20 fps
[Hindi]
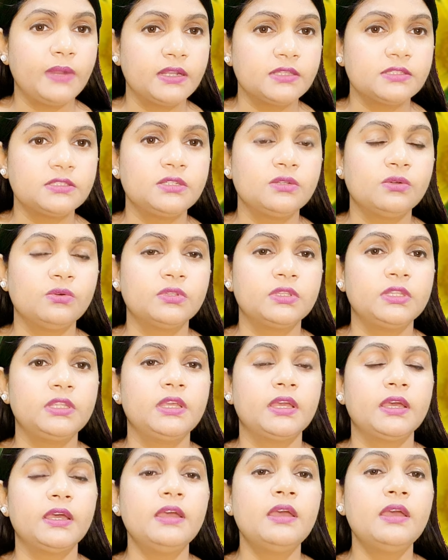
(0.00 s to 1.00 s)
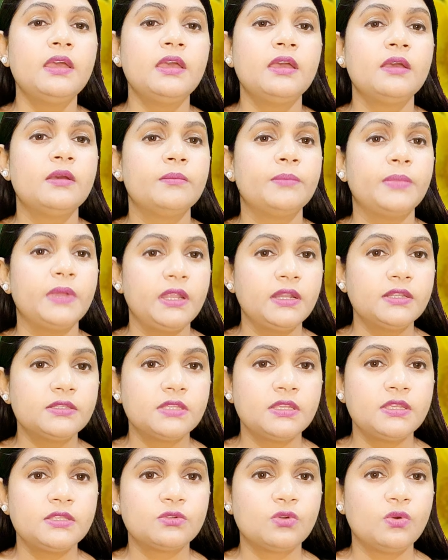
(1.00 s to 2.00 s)
मेडिसिन होती है पेड़
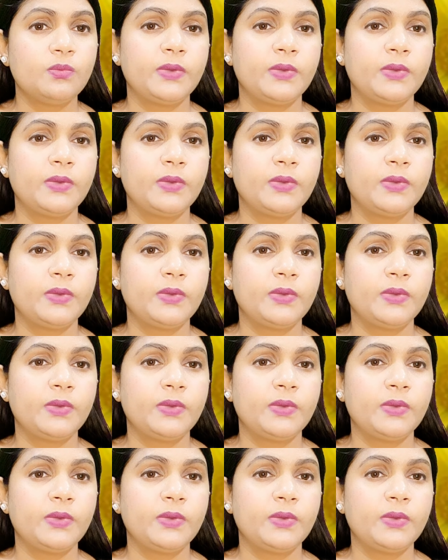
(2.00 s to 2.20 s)
से इसको